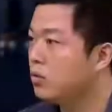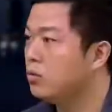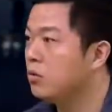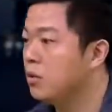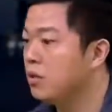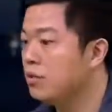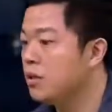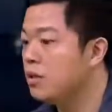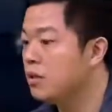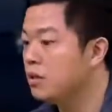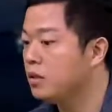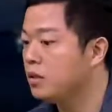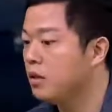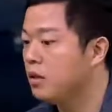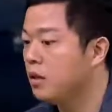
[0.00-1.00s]
后我们那
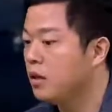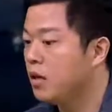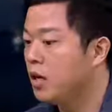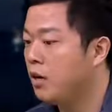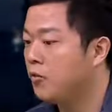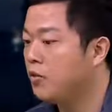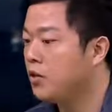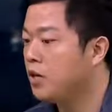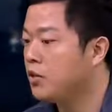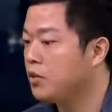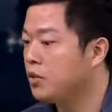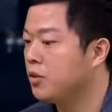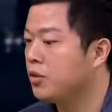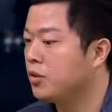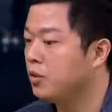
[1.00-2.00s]
个哈佛大
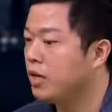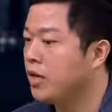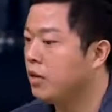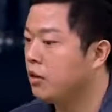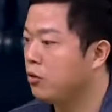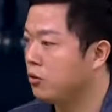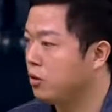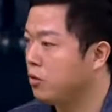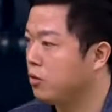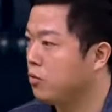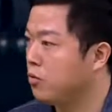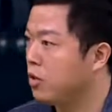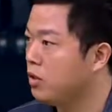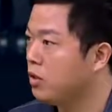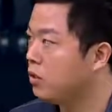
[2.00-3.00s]
学的东亚所的
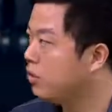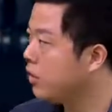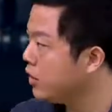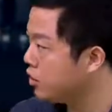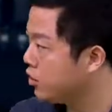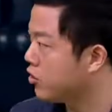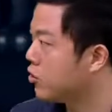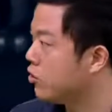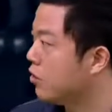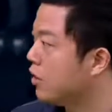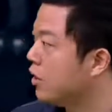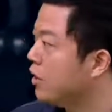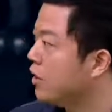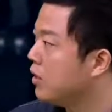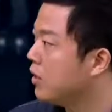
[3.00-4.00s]
王德威教授，
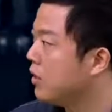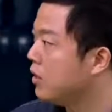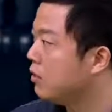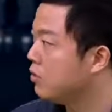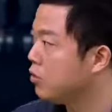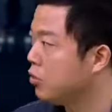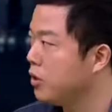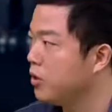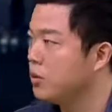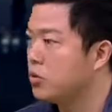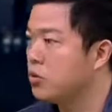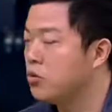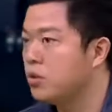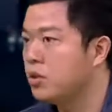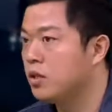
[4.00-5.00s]
他出了一
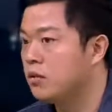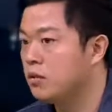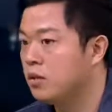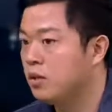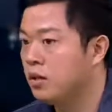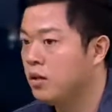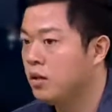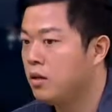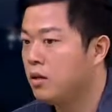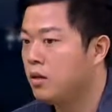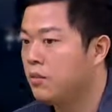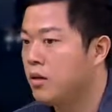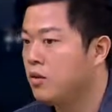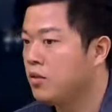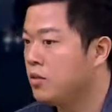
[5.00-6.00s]
本书，叫做《
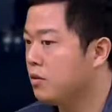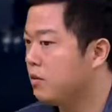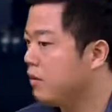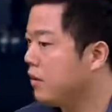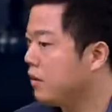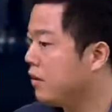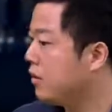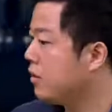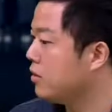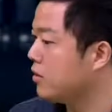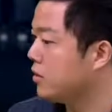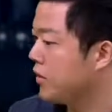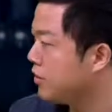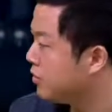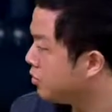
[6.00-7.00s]
The Monster That
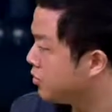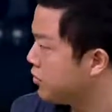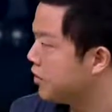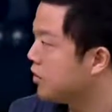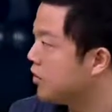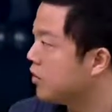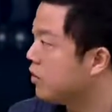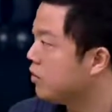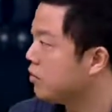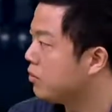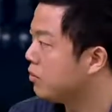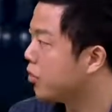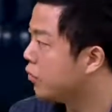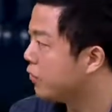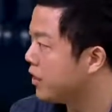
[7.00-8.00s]
Is History》，然后
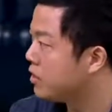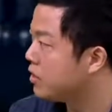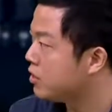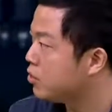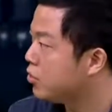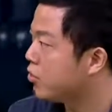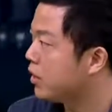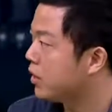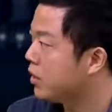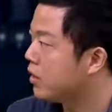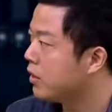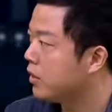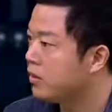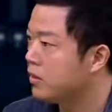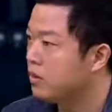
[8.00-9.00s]
没有翻译成中文，
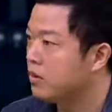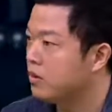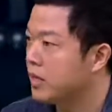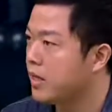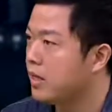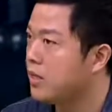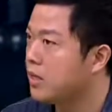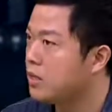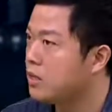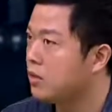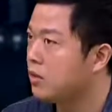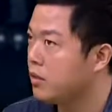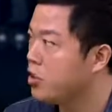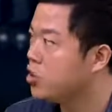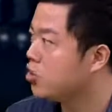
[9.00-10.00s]
可以大概应该
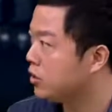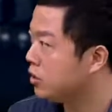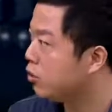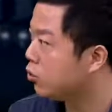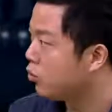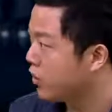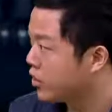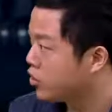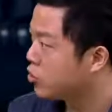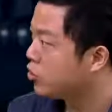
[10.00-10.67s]
叫《历史这头怪